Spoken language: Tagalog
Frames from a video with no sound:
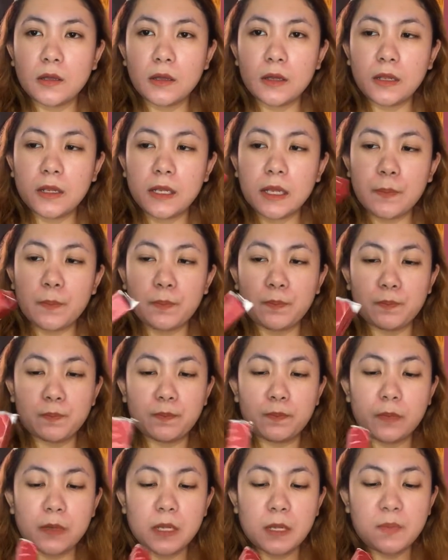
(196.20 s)
lip
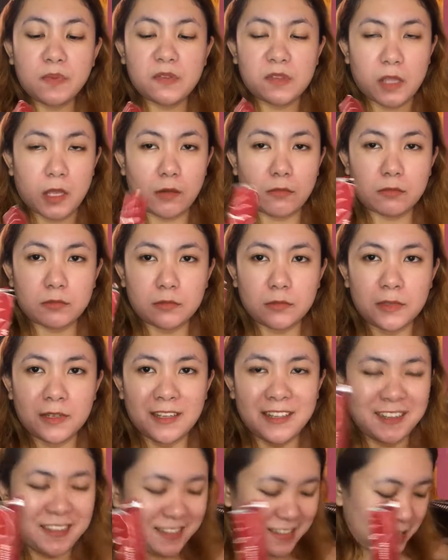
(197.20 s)
lipstick.
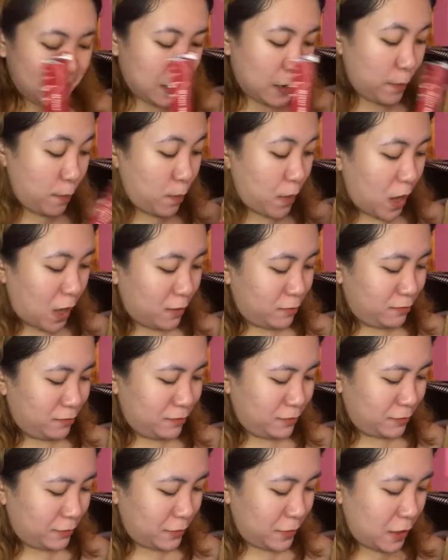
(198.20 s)
Lip balm.
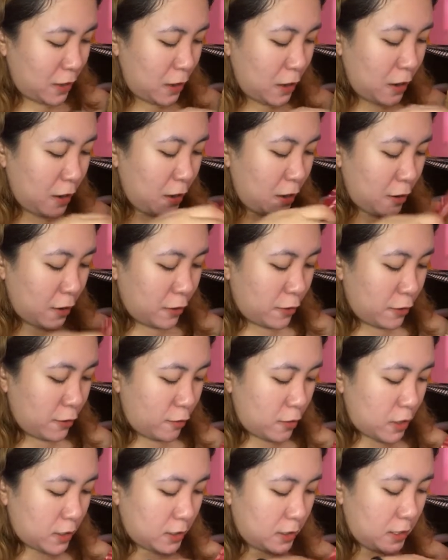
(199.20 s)
Or
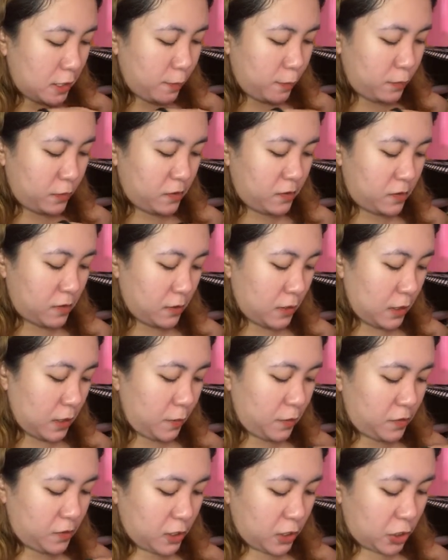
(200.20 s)
what? Lips,
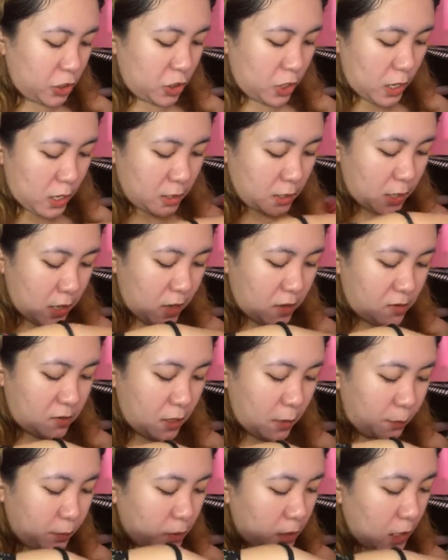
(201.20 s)
lipstick siya, guys.
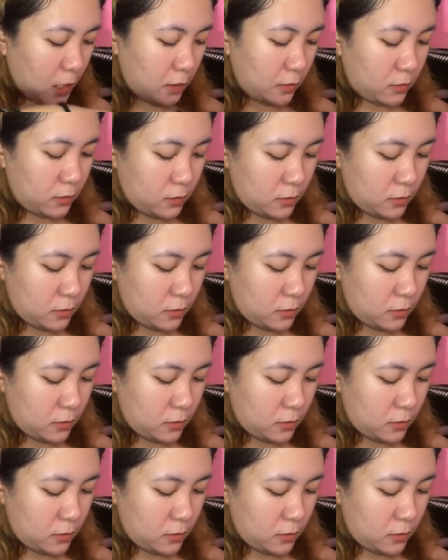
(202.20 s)
Lip tint.